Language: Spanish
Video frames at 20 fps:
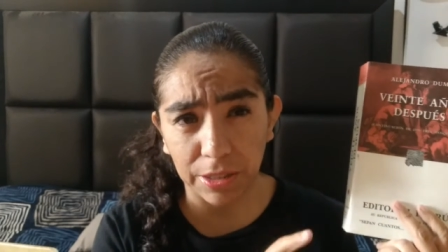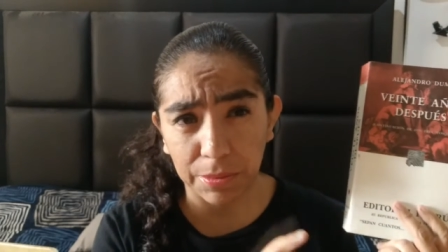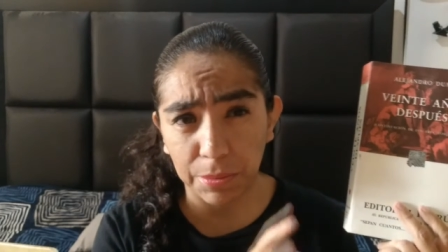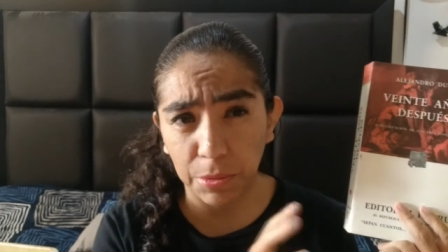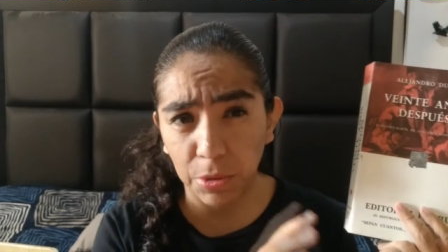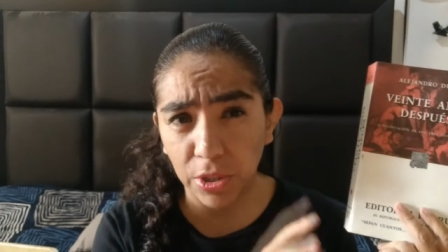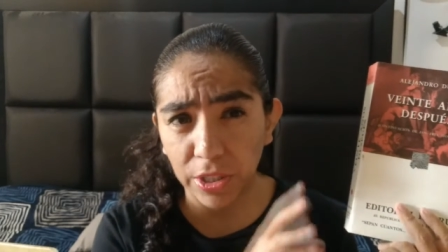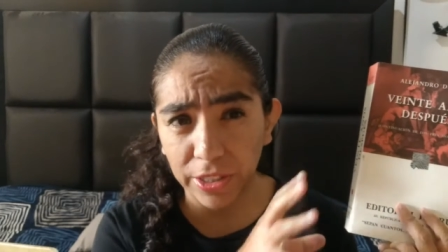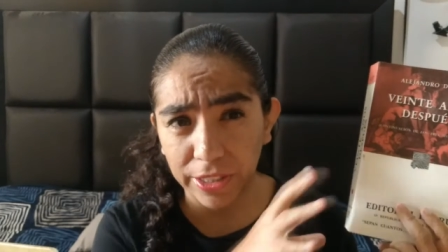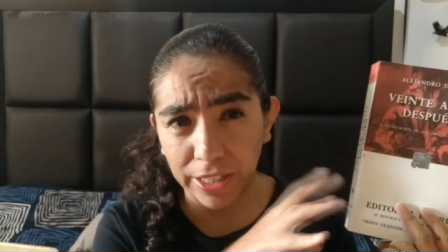en
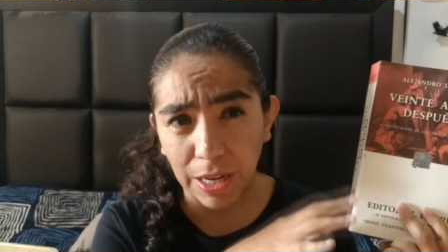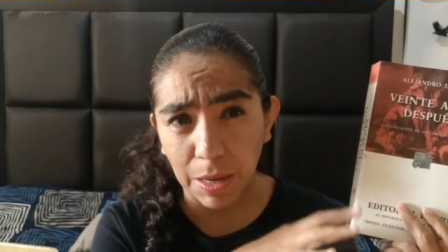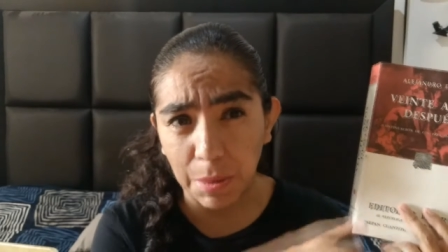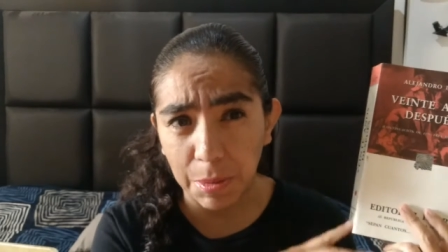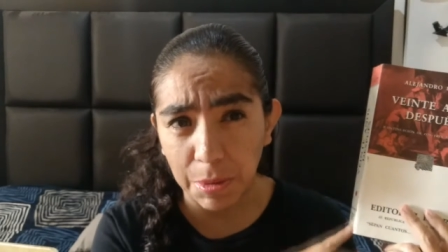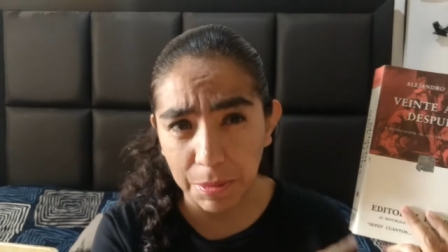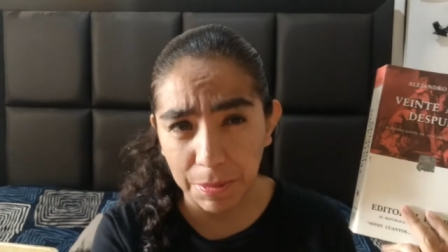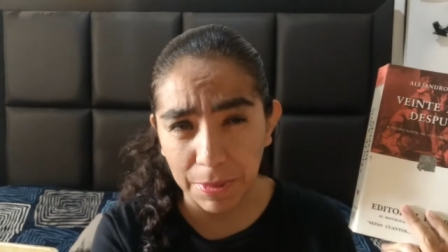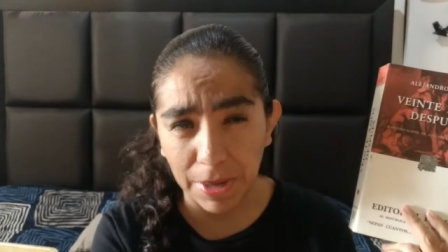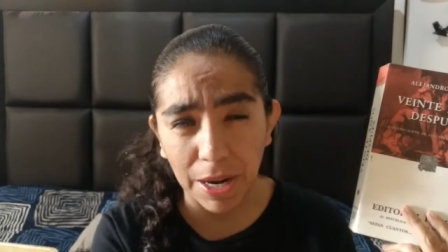spoilers de
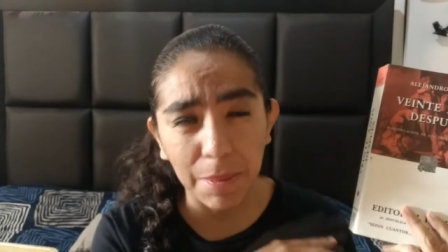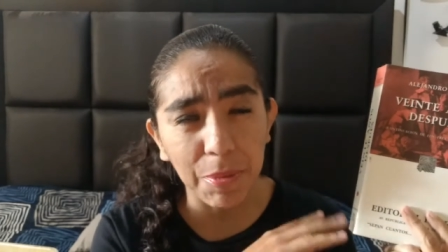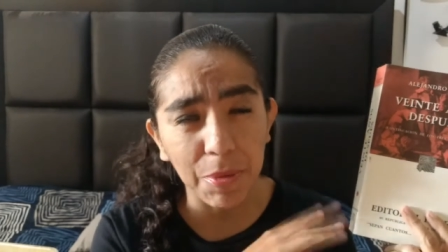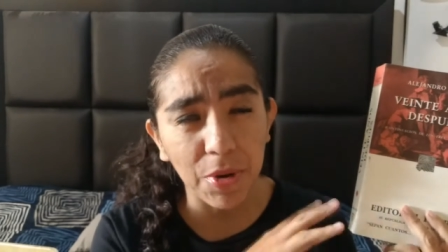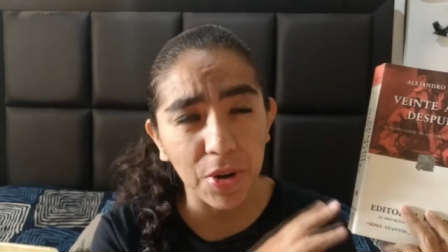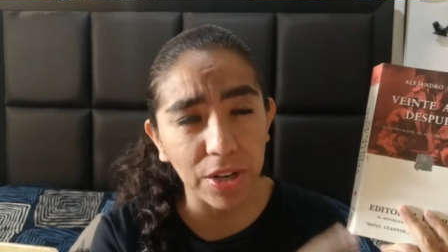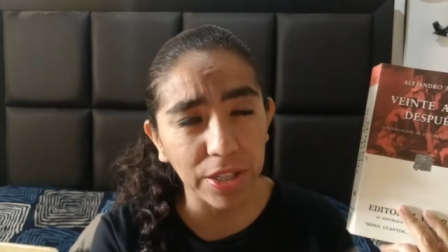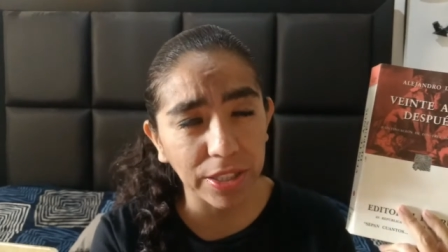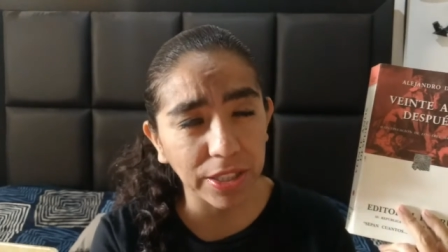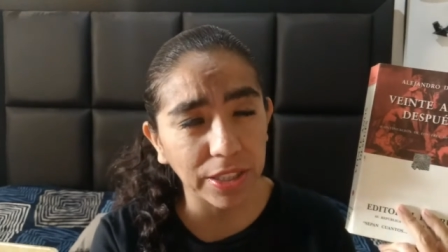la primera,
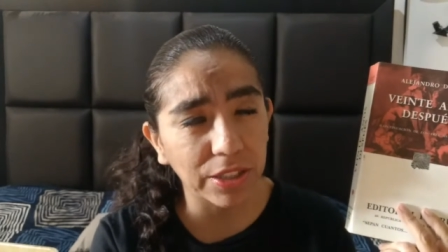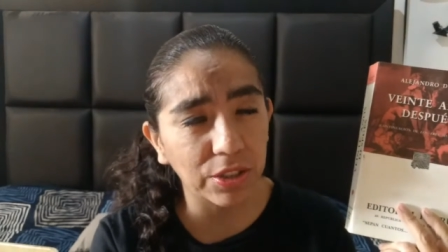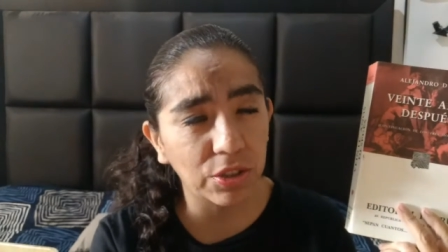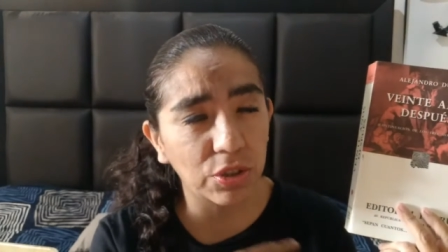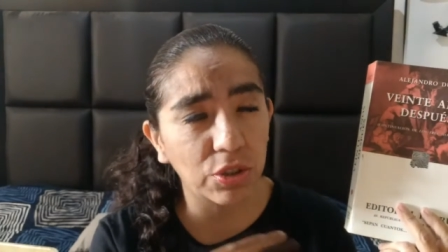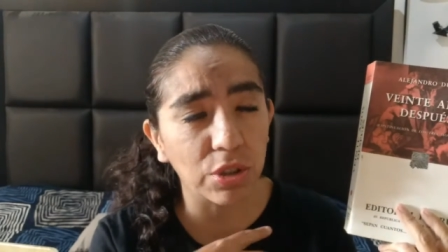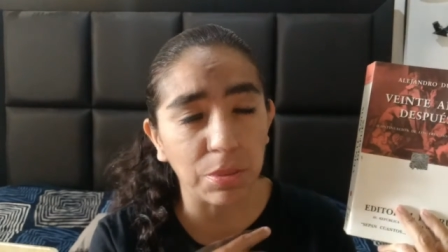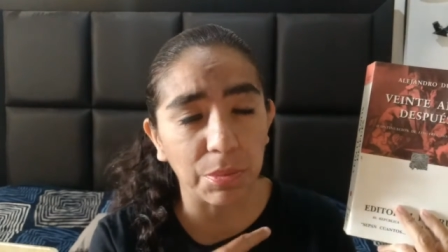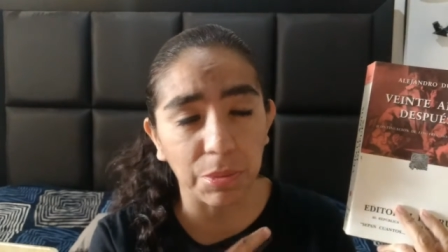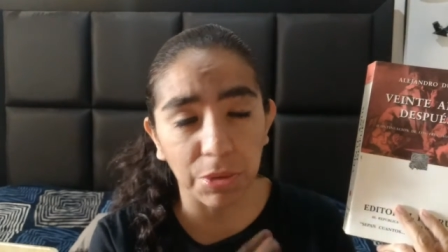en este
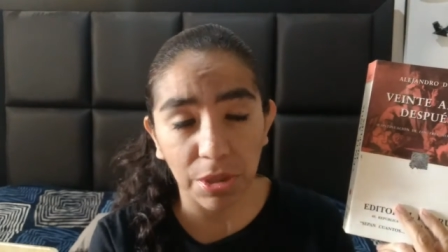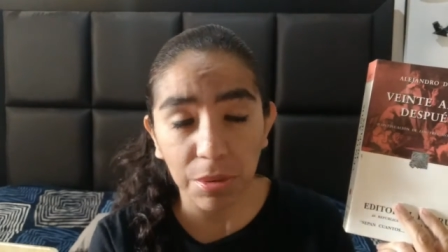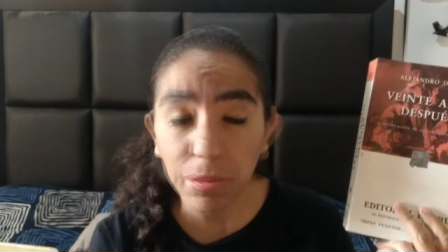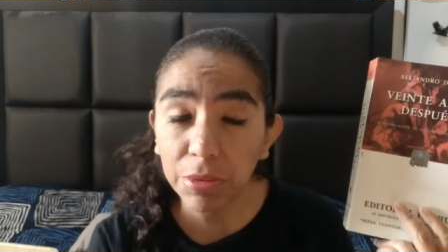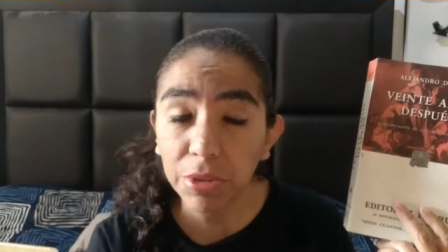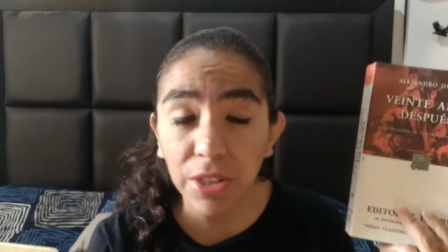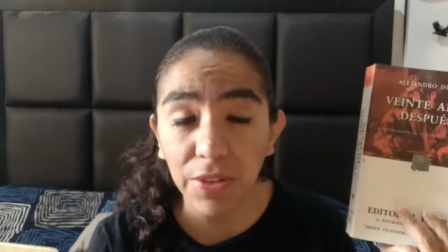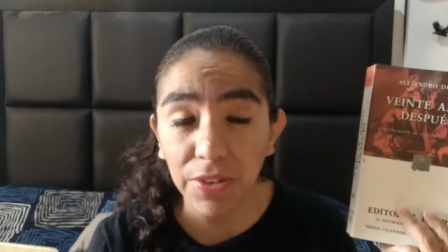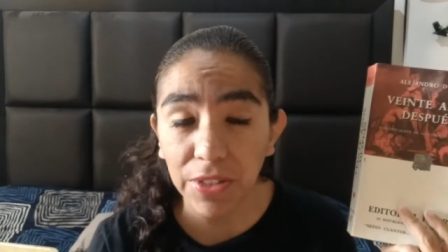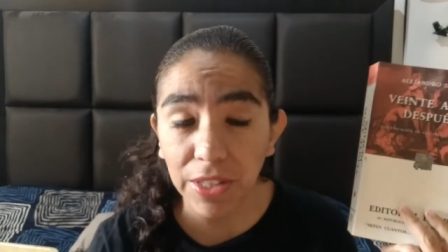caso no lo
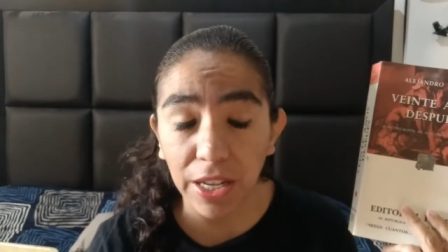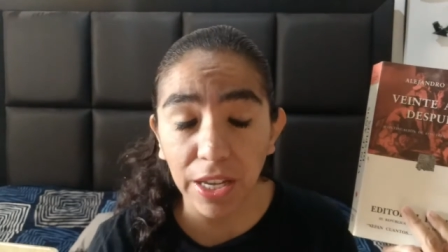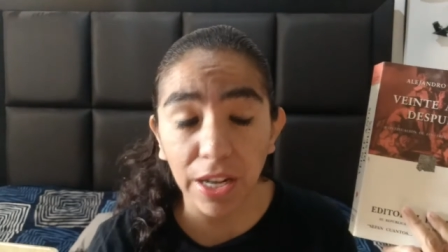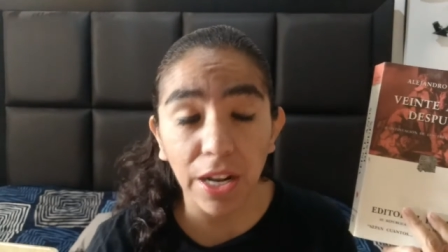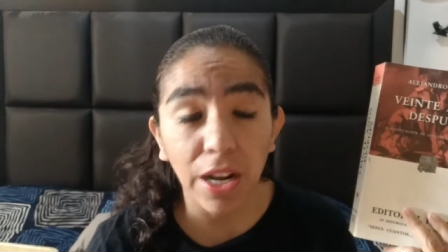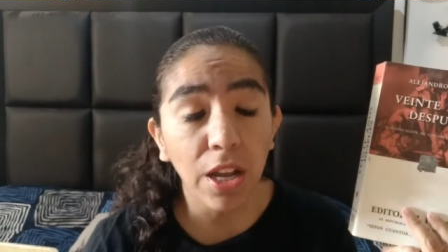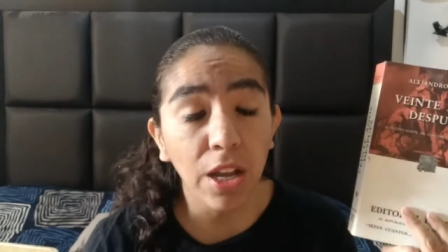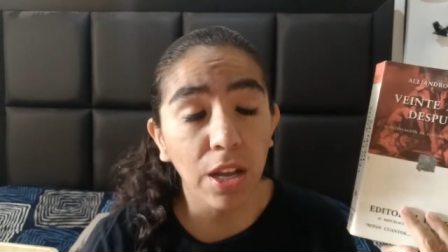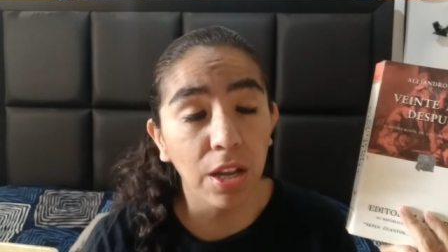podemos evitar